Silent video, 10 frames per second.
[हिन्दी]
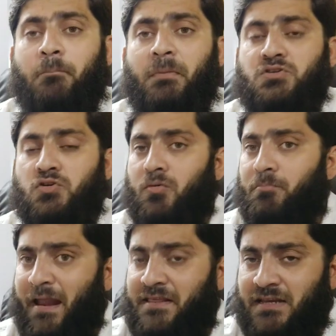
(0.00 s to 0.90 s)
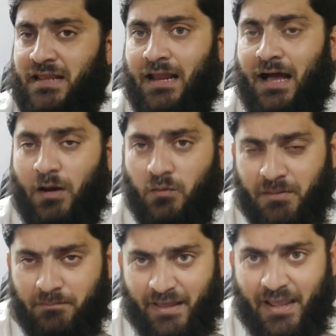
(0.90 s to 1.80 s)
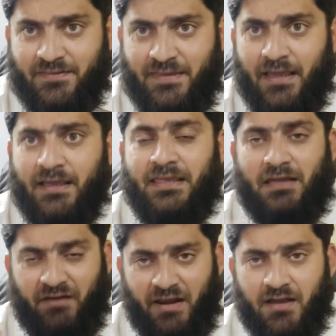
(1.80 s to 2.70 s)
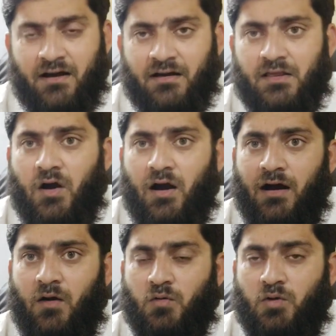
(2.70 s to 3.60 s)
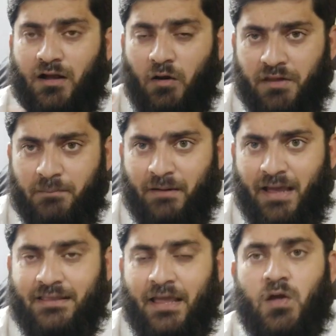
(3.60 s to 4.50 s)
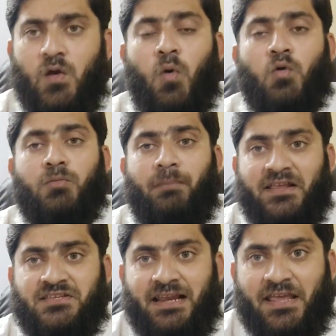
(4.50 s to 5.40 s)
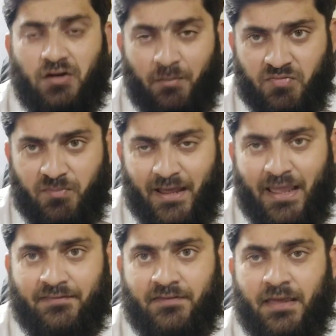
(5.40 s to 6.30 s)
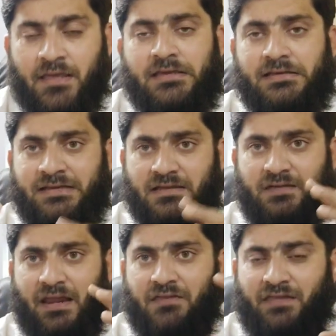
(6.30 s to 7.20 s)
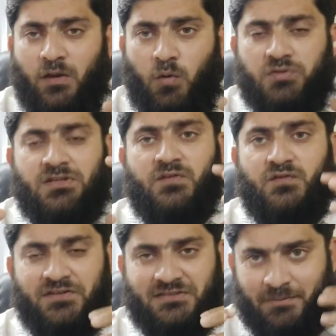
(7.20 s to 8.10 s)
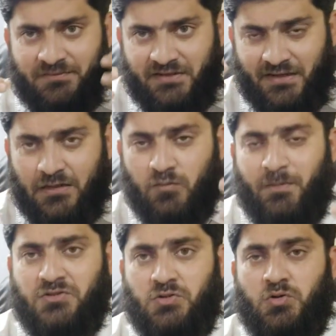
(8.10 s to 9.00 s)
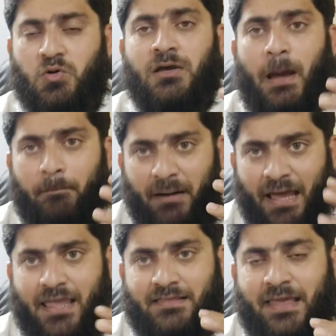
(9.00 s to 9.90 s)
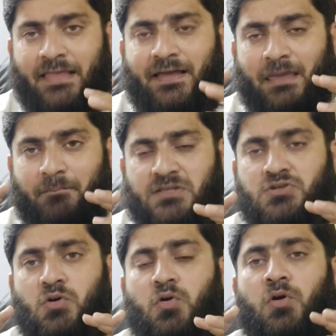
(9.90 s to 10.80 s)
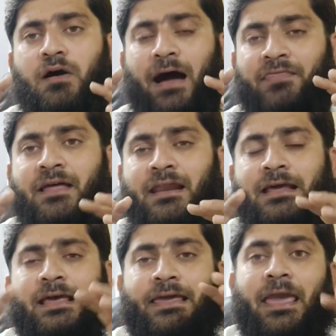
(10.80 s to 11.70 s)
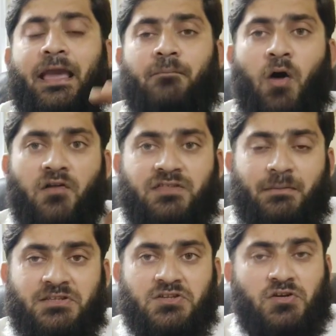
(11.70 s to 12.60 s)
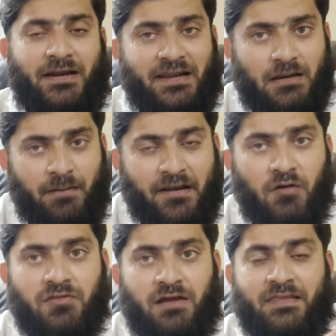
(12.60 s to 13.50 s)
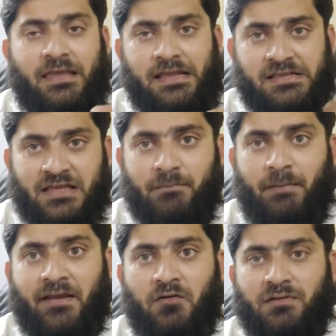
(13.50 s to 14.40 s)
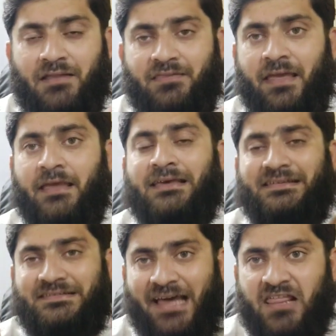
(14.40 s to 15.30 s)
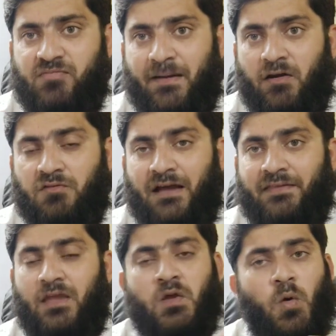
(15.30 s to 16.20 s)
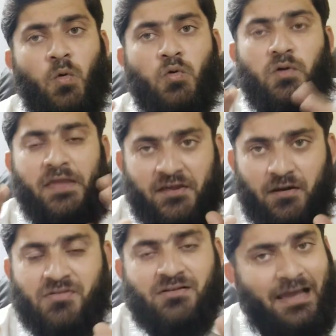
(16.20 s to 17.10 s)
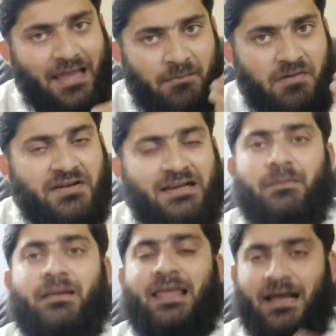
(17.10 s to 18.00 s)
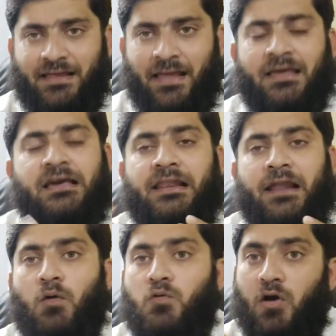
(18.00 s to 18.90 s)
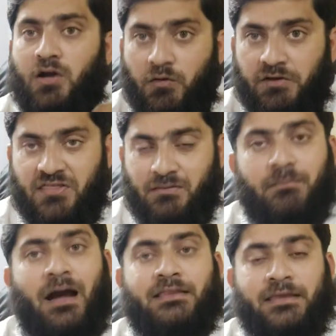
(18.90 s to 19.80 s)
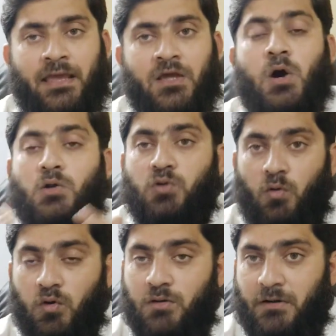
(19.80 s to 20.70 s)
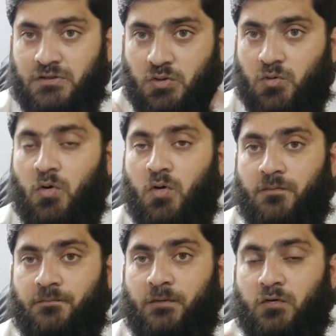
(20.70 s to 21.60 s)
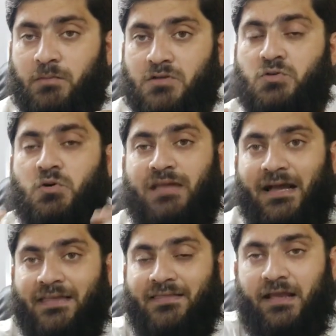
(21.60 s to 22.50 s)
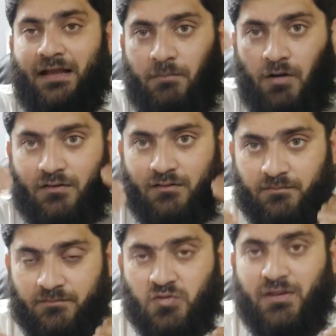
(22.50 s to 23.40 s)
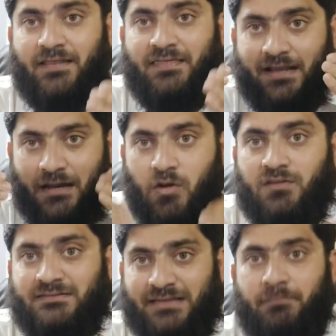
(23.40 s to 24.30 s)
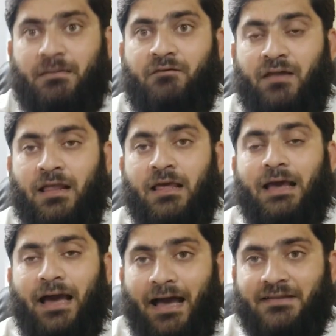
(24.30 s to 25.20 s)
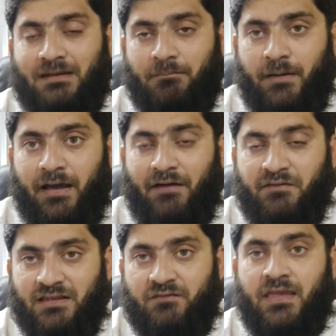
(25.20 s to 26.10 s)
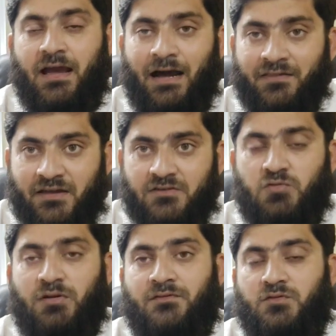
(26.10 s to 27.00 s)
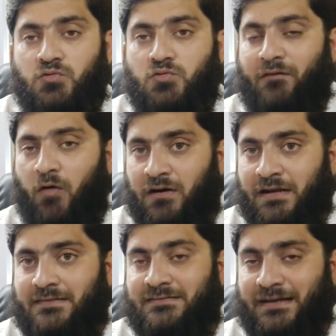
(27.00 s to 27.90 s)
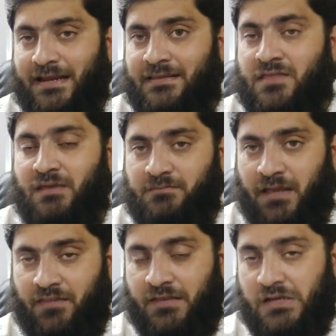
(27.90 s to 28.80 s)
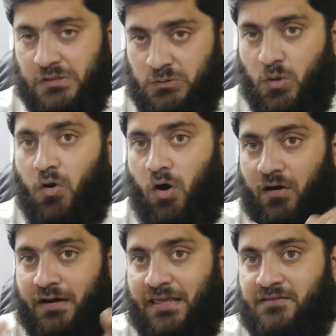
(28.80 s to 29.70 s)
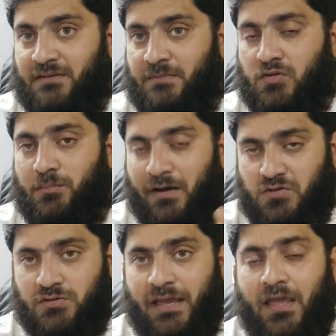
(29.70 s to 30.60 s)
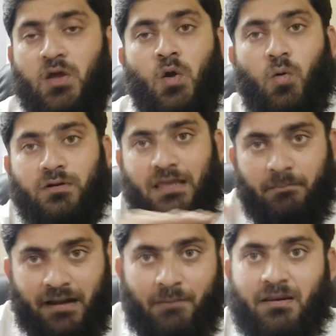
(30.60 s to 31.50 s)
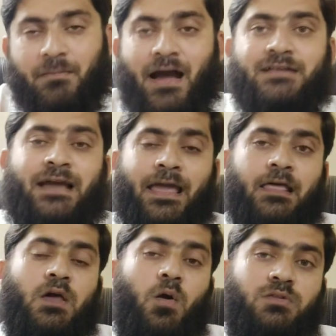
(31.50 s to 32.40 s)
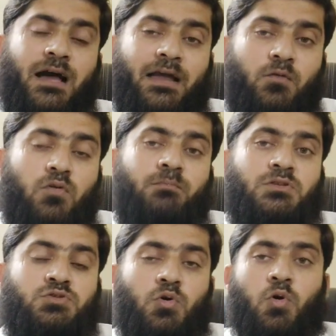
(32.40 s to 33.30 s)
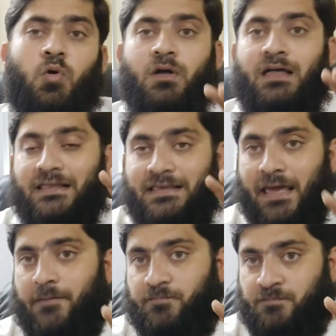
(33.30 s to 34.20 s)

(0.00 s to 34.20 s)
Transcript: बच्चों को मैनेजरियल अकाउंटिंग पढ़ाई जाती है या आ, उनको अकाउंटिंग पढ़ाया जाता है उनको मैनेजरियल इकोनॉमिक्स पढ़ाई जाती है ये सारे के सारे कोर्सेज फर्स्ट सेमेस्टर के अंदर बच्चों को पढ़ाए जाते हैं ताकि बच्चों को अंदर के बहुत से बच्चे जो टेक्निकल बैकग्राउंड से आते हैं इंजीनियरिंग बैकग्राउंड से आते हैं साइंस बैकग्राउंड से आते हैं उनको इकोनॉमिक्स का एबीसीडी भी नहीं आता है ना उनको अकाउंटिंग समझ में आती है तो उन बच्चों को उन बच्चों को ताकि दे कम सो दैट दे कम ऑन द सेम लेवल as कम्पेयर विदर स्टूडेंट्स ऑलरेडी स्टडी दिस सब्जेक्ट जो लोग ऑलरेडी ये सब्जेक्ट को पढ़ चुके हैं उनके बराबरी में आ जाए ताकि उन बच्चों को ये